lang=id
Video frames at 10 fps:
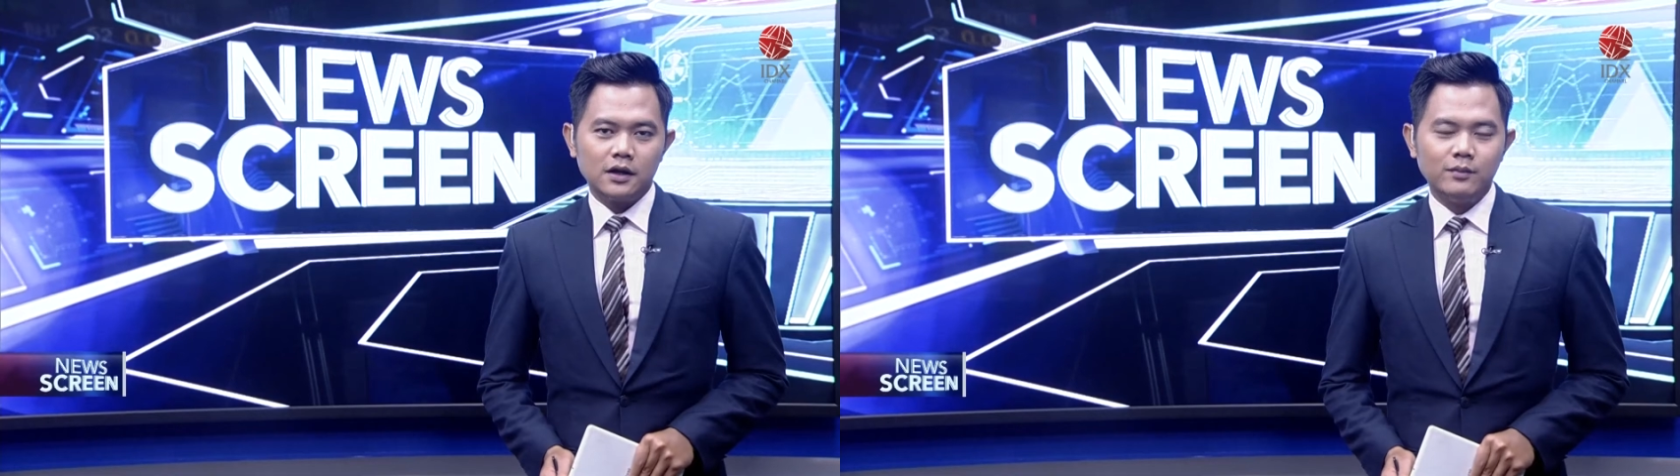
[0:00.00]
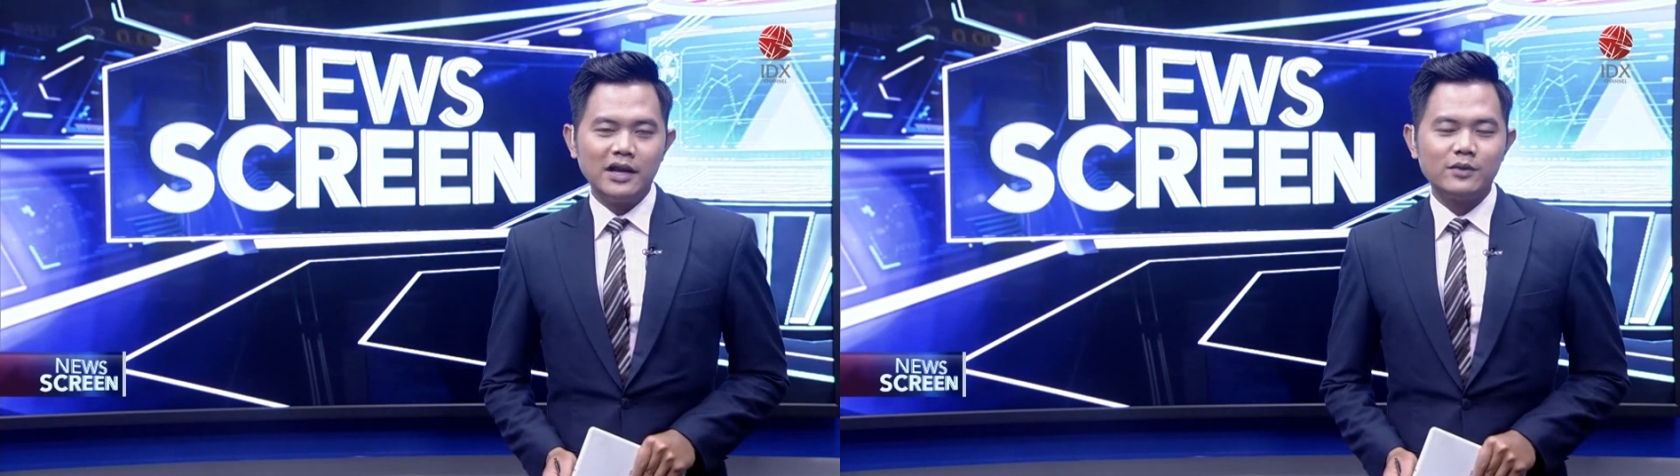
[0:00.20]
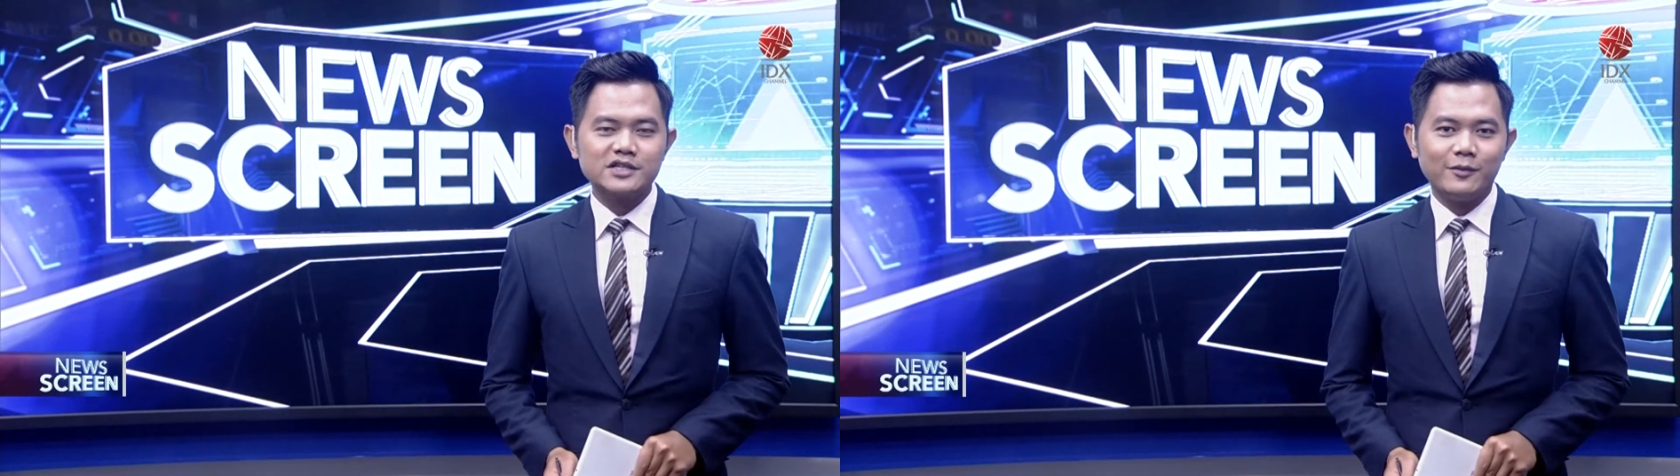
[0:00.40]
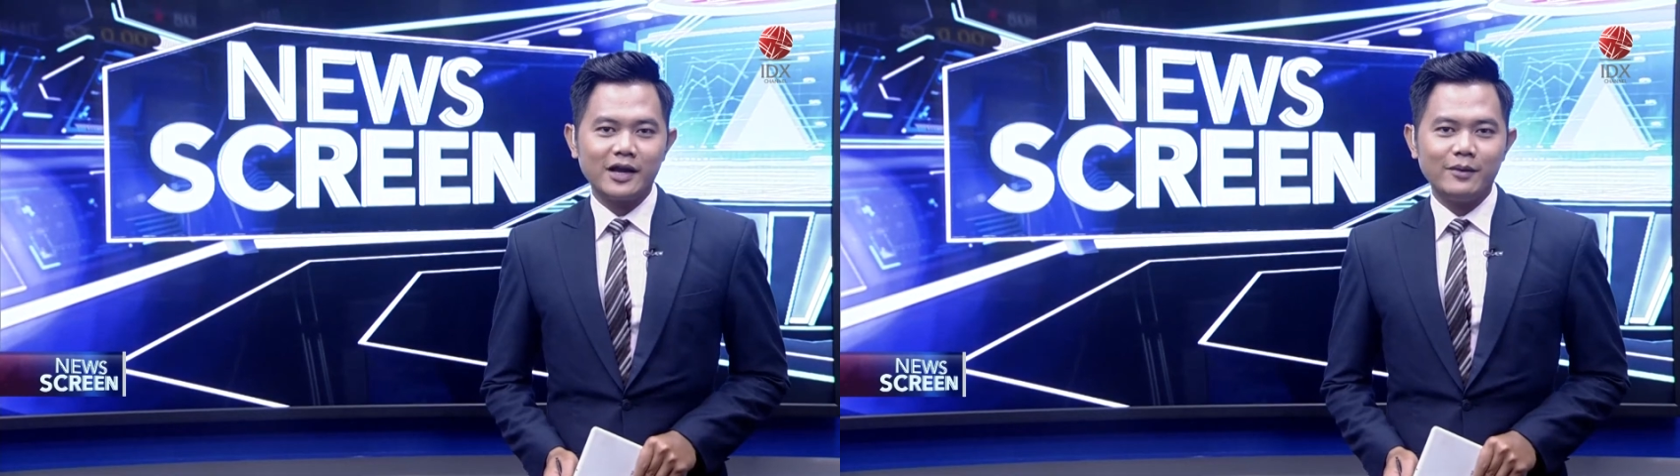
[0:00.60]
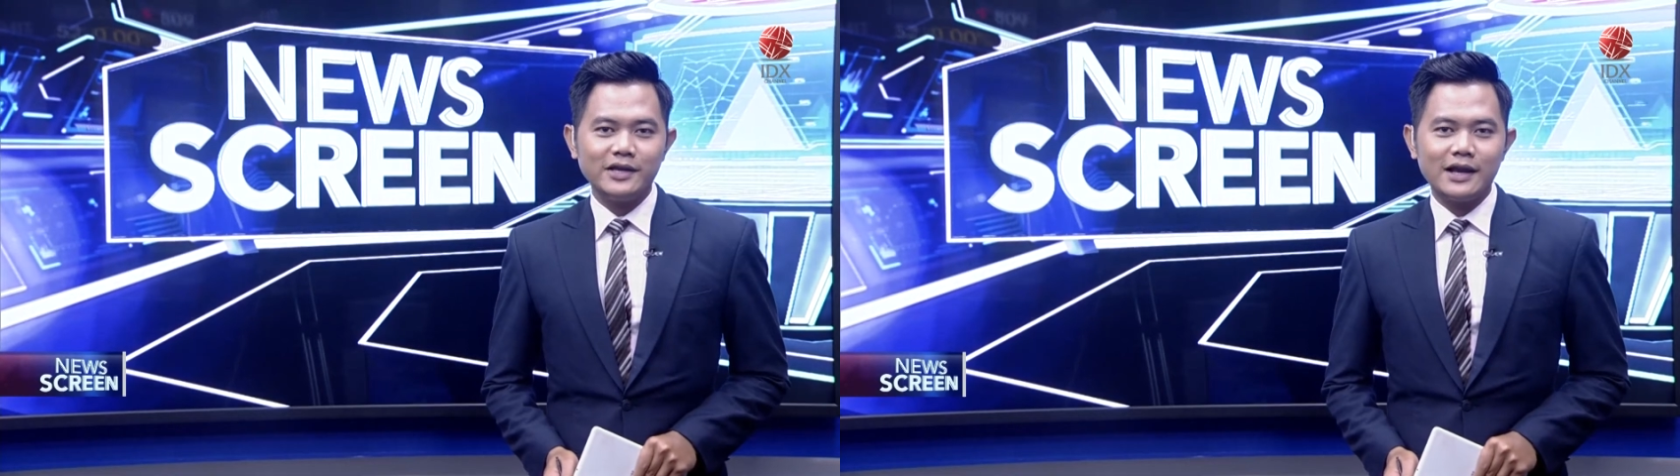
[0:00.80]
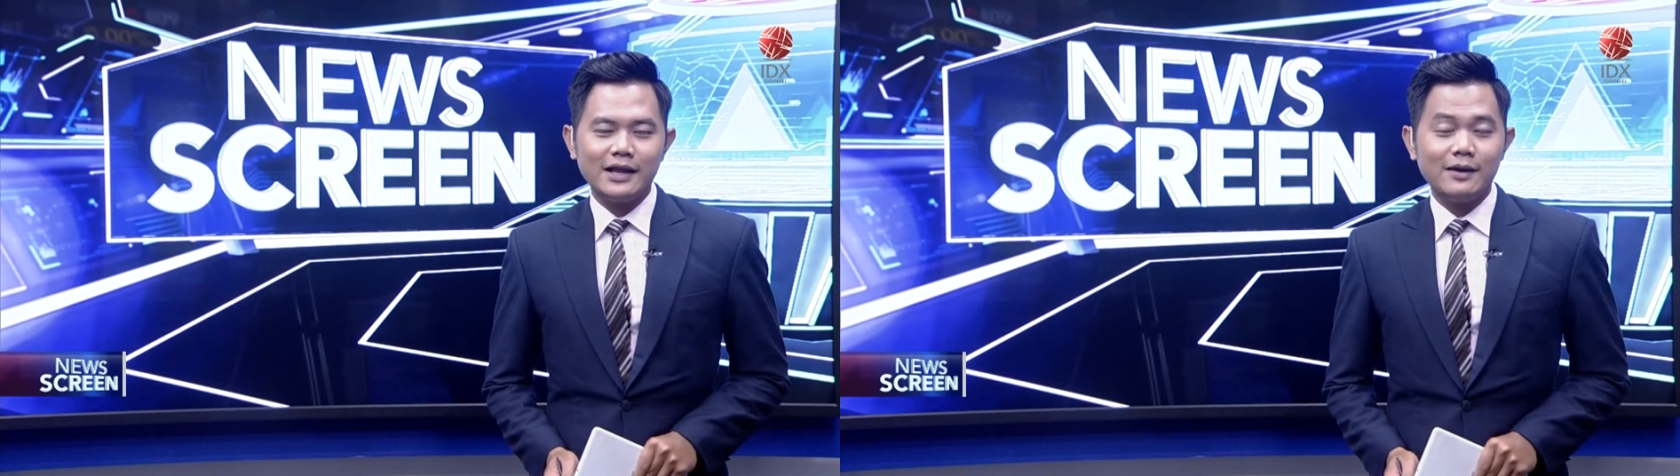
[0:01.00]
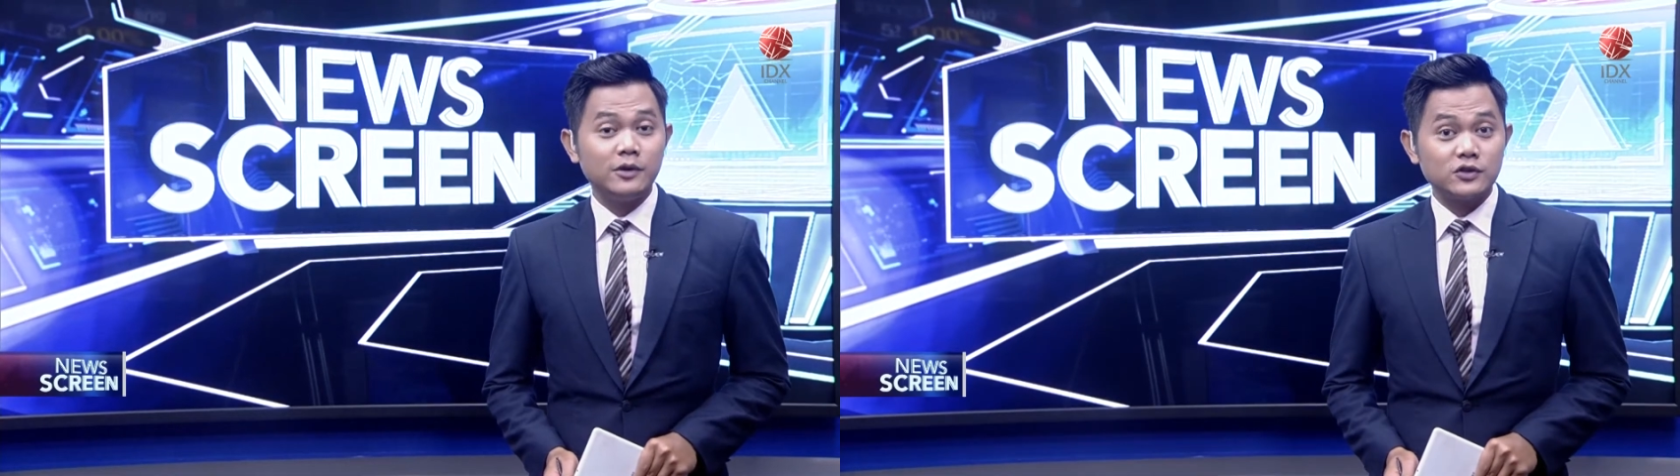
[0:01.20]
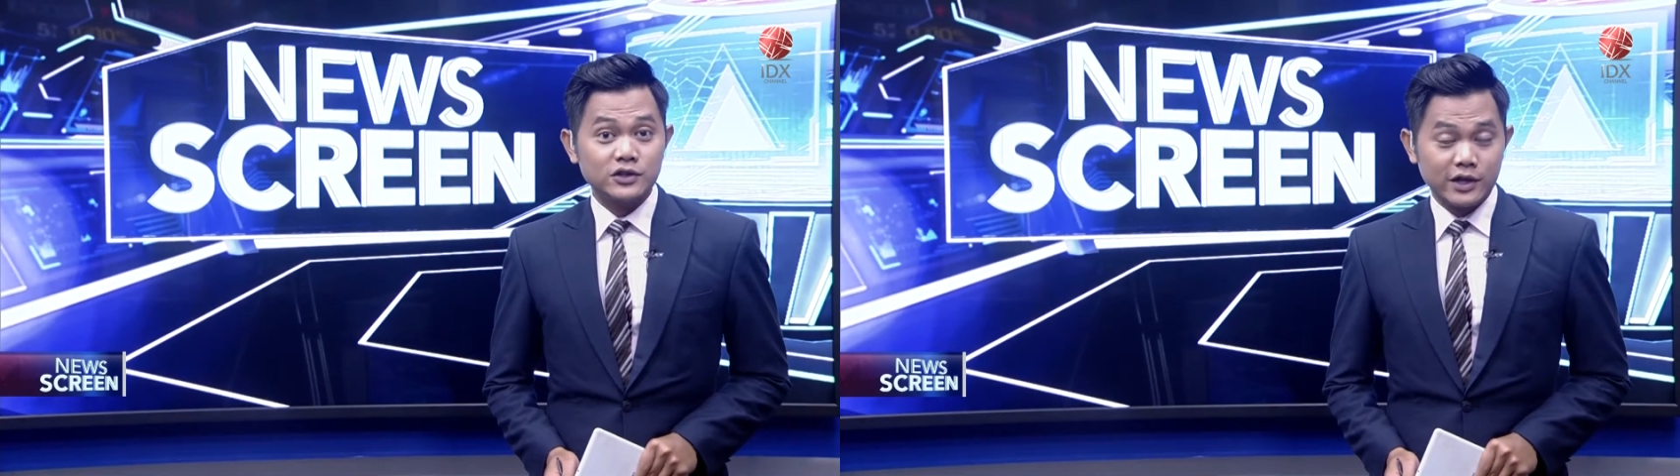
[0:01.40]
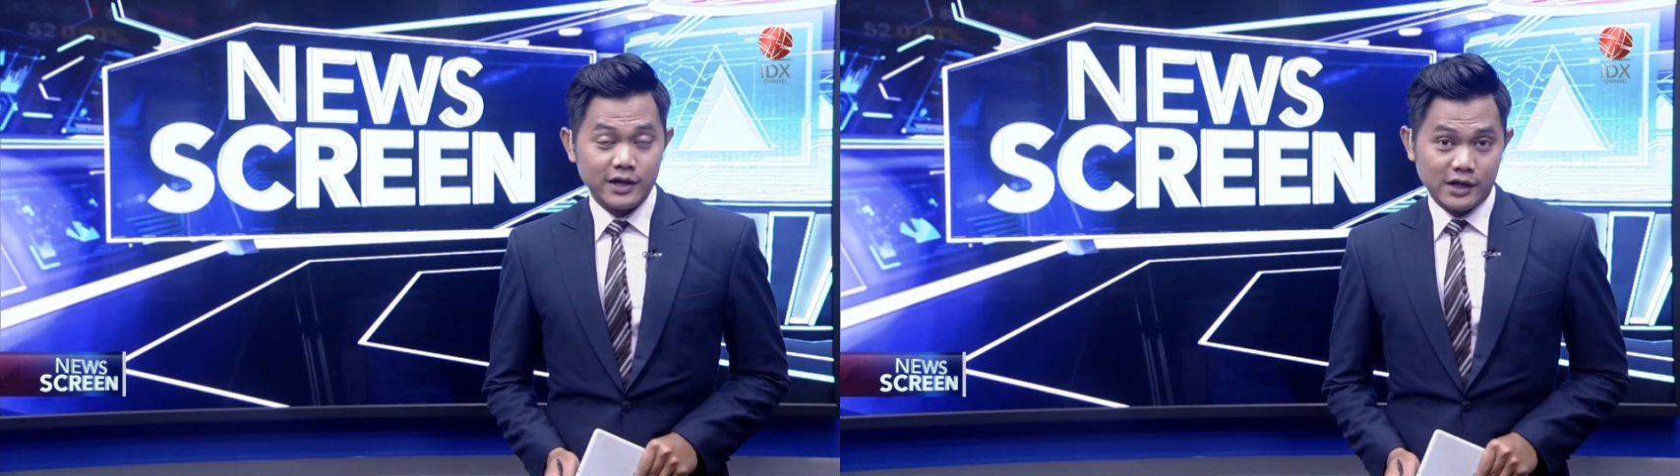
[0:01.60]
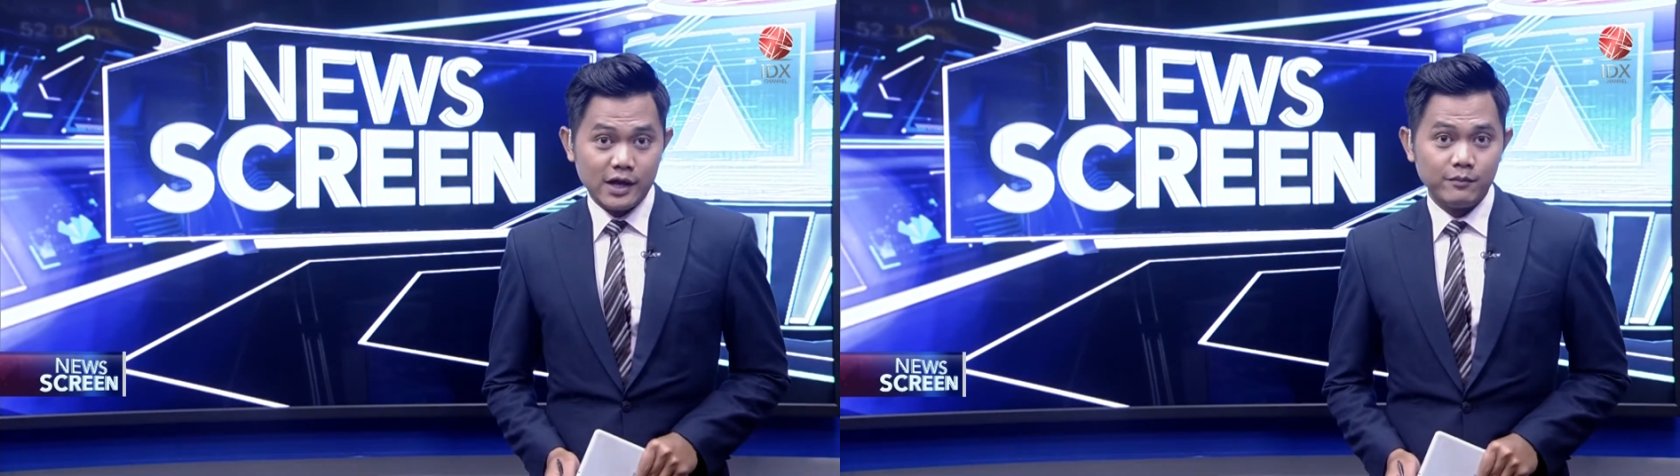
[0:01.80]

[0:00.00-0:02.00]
Kembali bersama kami dalam News Screen.